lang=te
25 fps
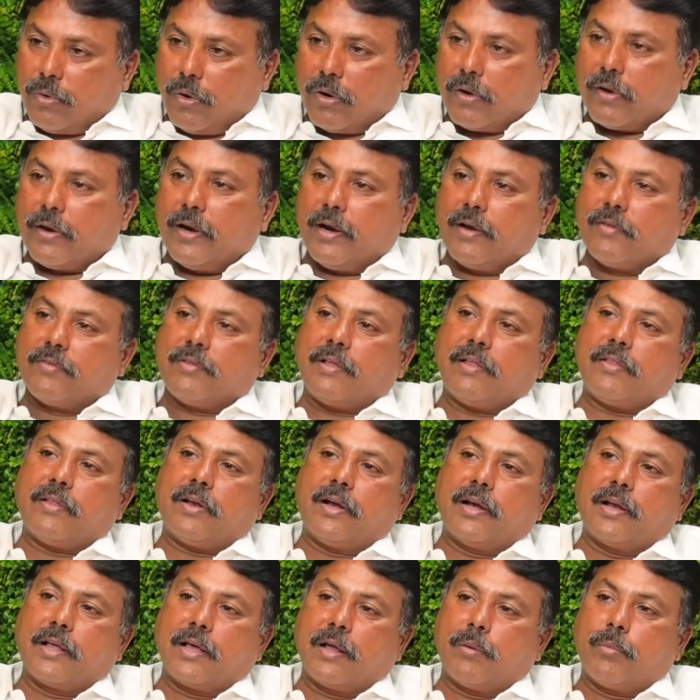కోటరెడ్డి
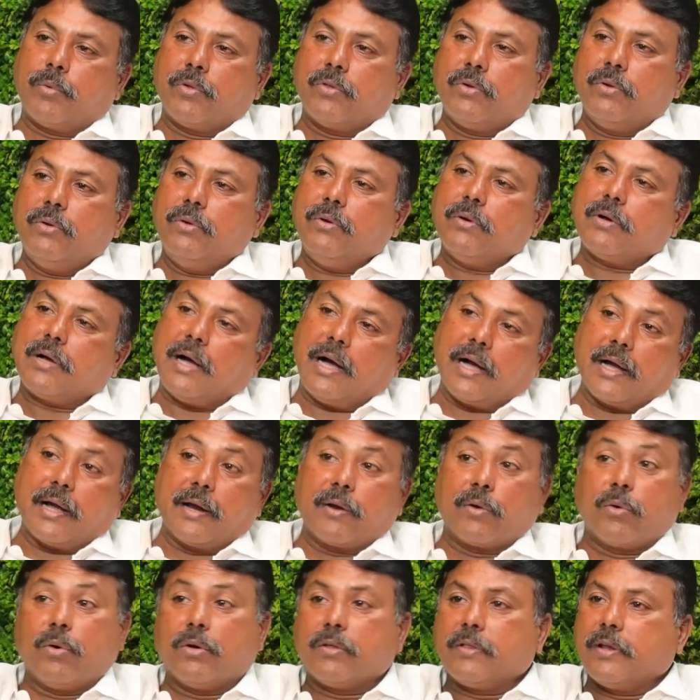రెడ్డి గారి బదులు
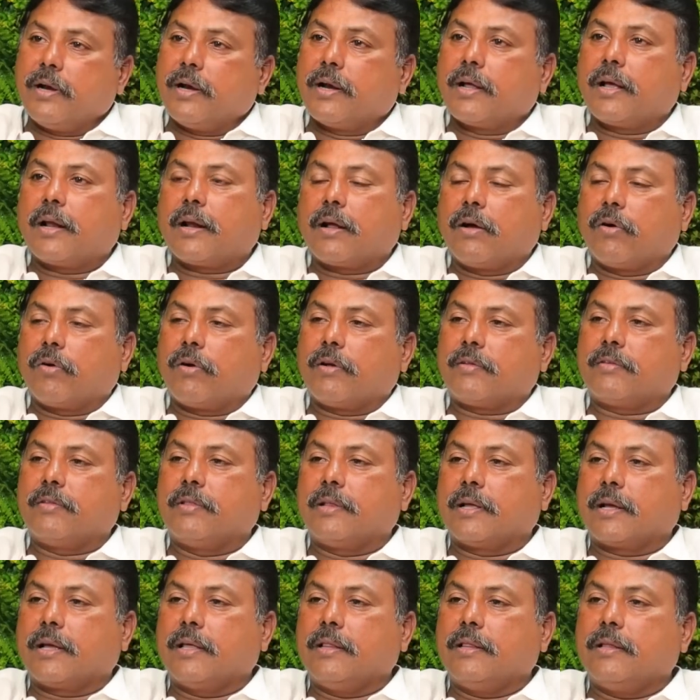కాకాని గోవర్ధన్ రెడ్డి గారికి అవకాశం
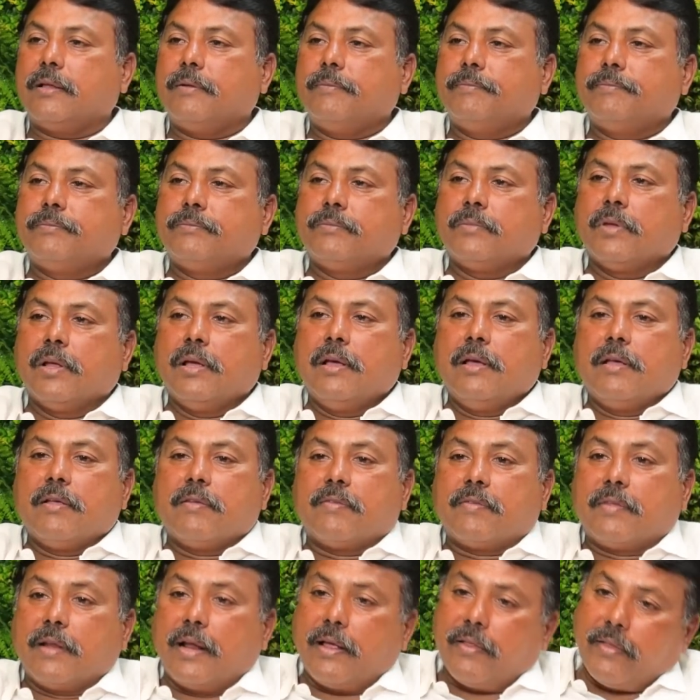దక్కింది
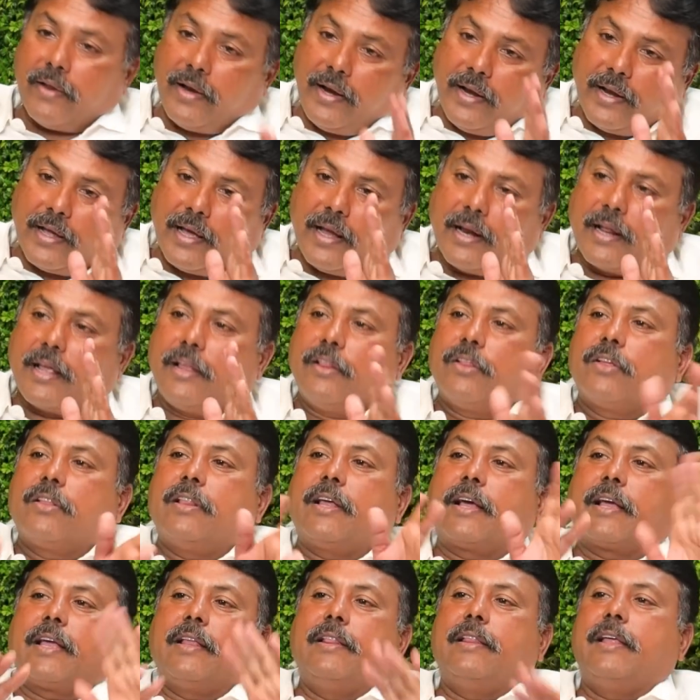శ్రీధర్ రెడ్డి గారికి ఎందుకు
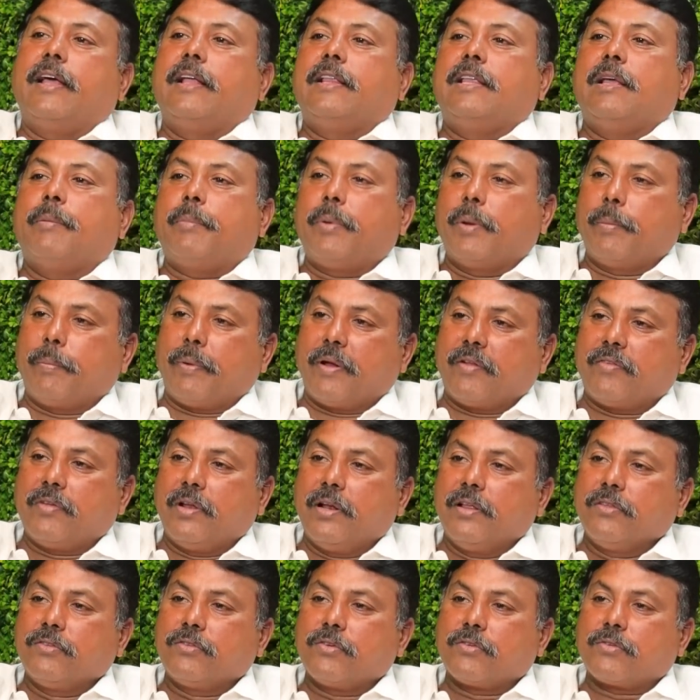దక్కింది అని చెప్పని
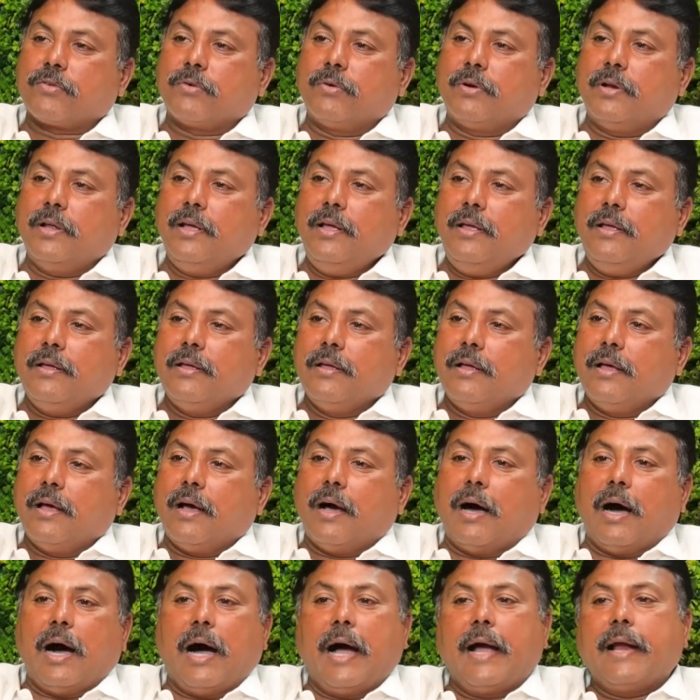పరిశీలించి చూసుకుంటే
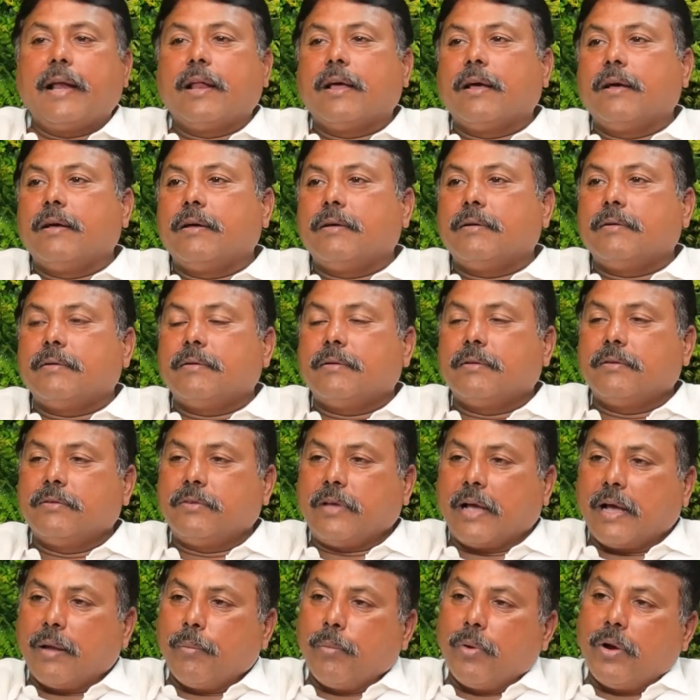ఆయన
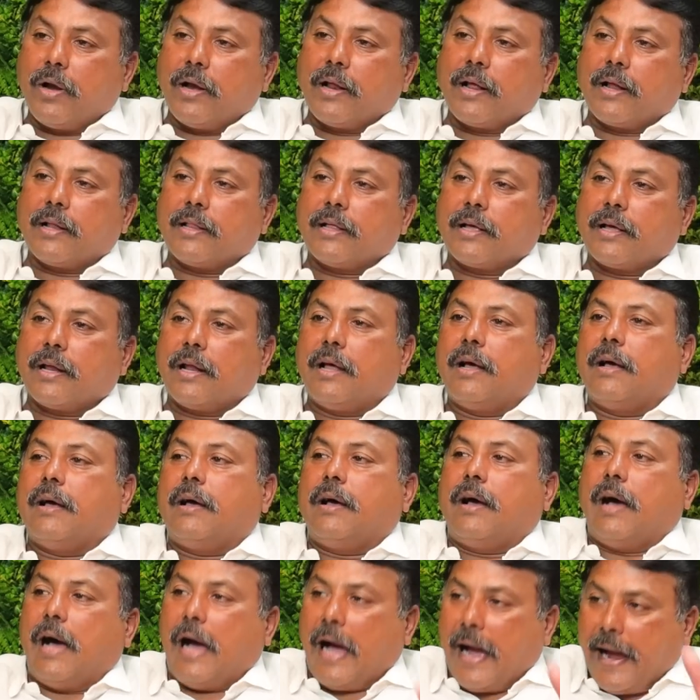జగన్మోహన్ రెడ్డి గారి దగ్గర
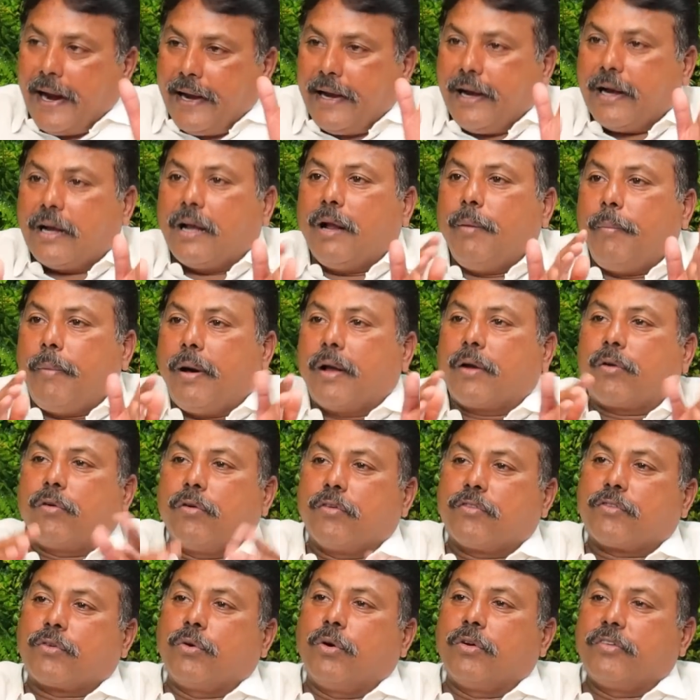ఆయన ఎట్లా
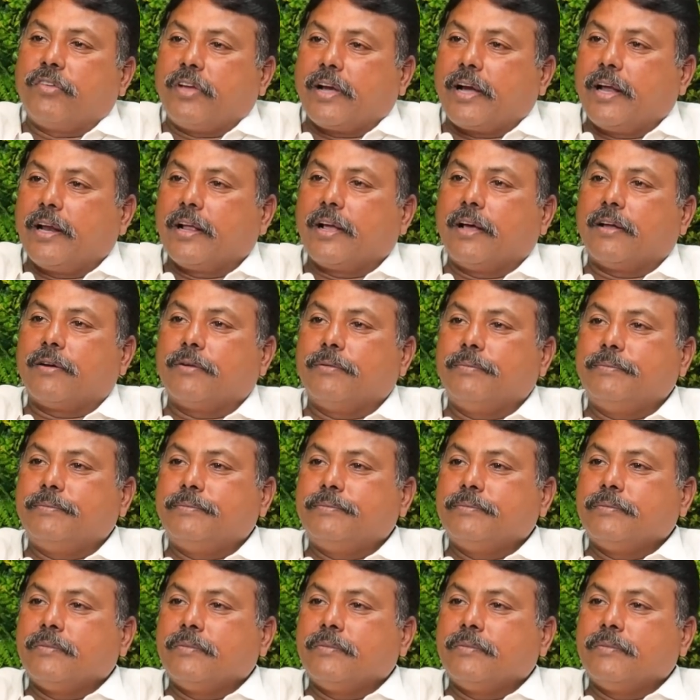మార్కులు స్కోర్ చేయగలిగారు